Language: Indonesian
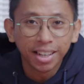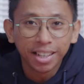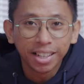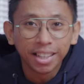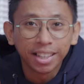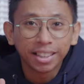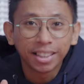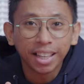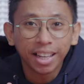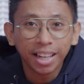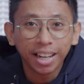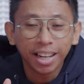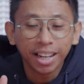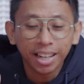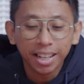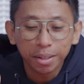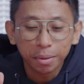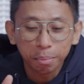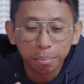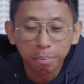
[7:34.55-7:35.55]

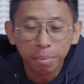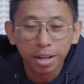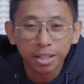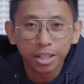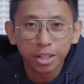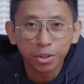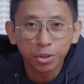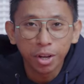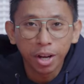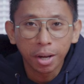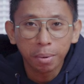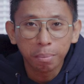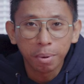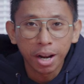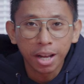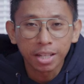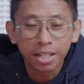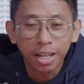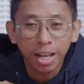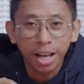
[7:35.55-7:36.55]
detail, bahasa juga
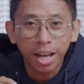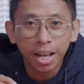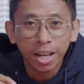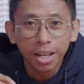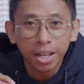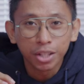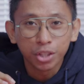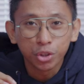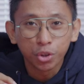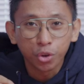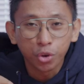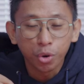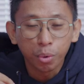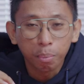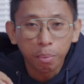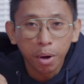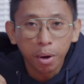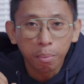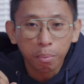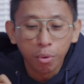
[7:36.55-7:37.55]
berasa
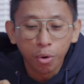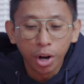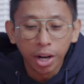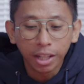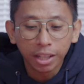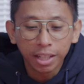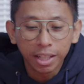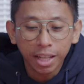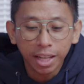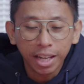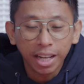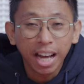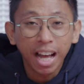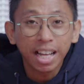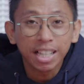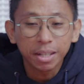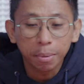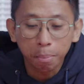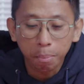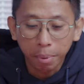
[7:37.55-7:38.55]
cukup bulat ya,
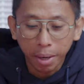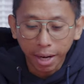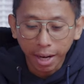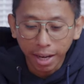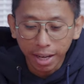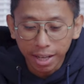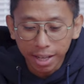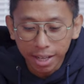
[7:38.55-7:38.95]
nggak cempreng.